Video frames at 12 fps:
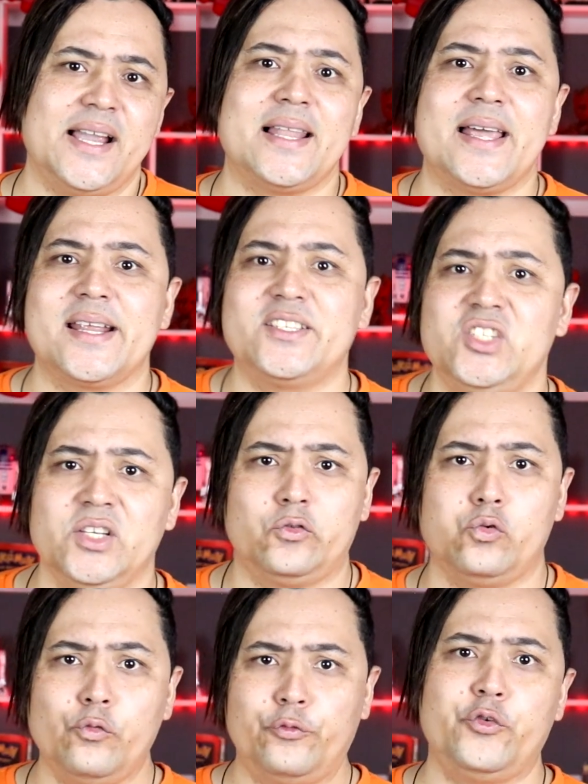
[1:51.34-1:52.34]
galera,
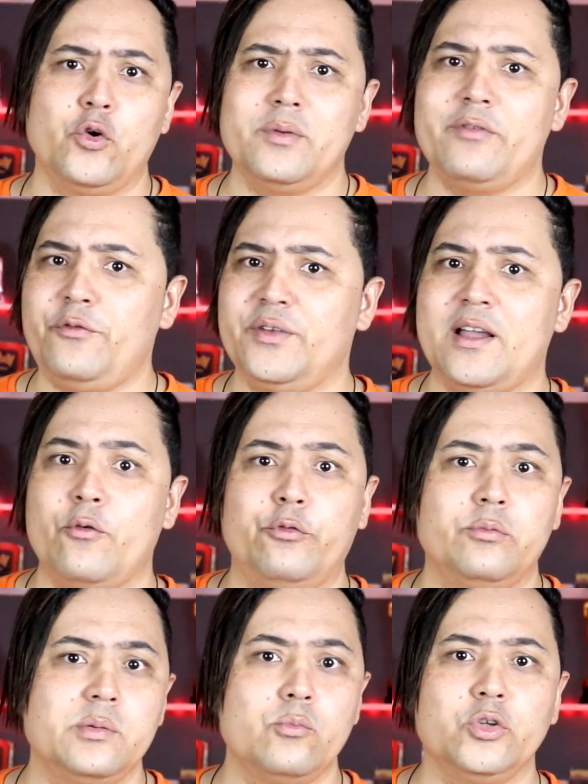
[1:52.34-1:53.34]
disso. O filme vai ficar um
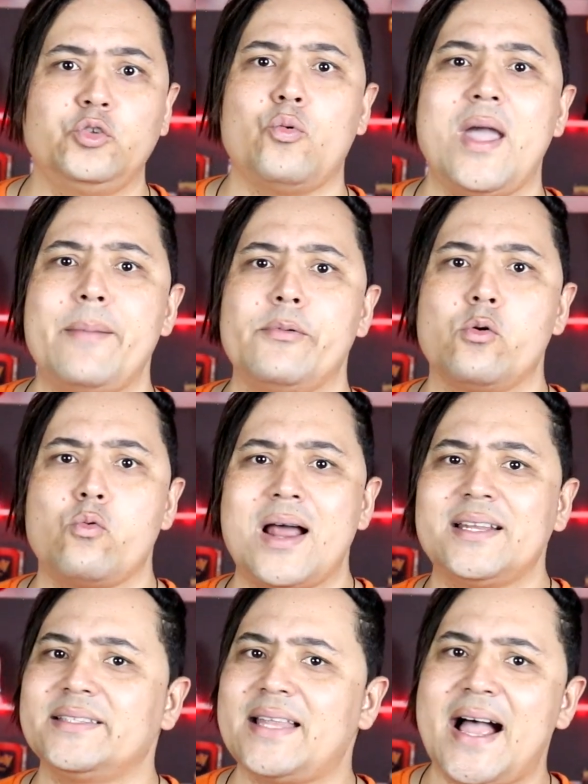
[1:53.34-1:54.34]
filme muito épico,
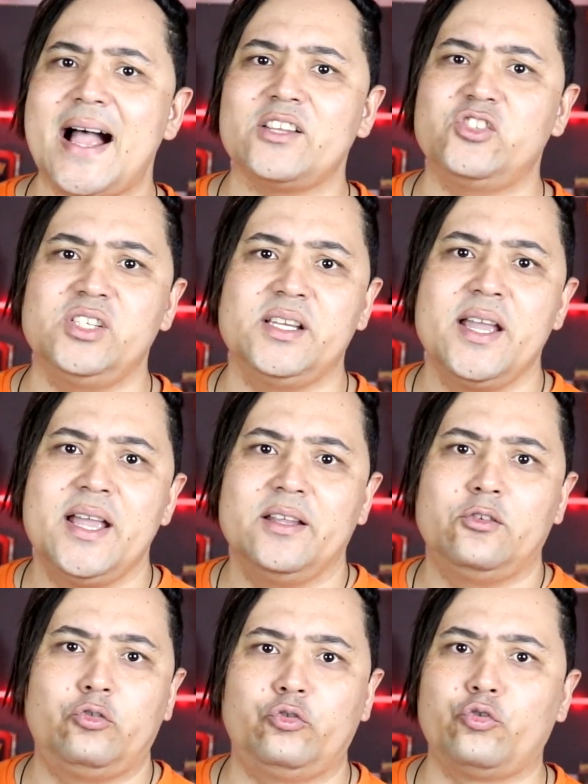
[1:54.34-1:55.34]
qualidade,
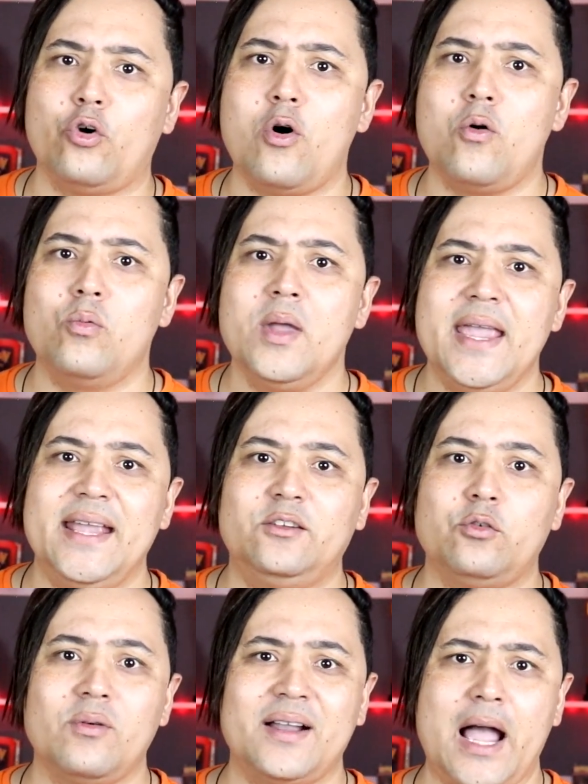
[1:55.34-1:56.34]
som, eles
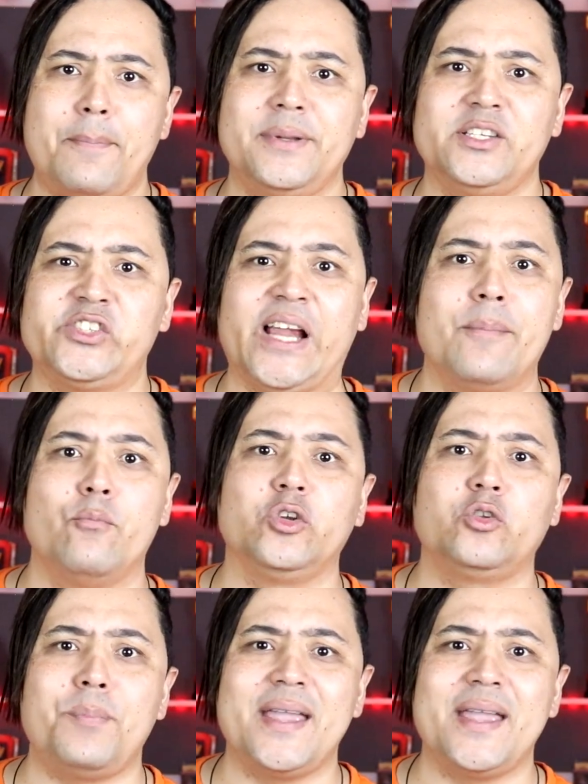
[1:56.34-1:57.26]
vão caprichar muito,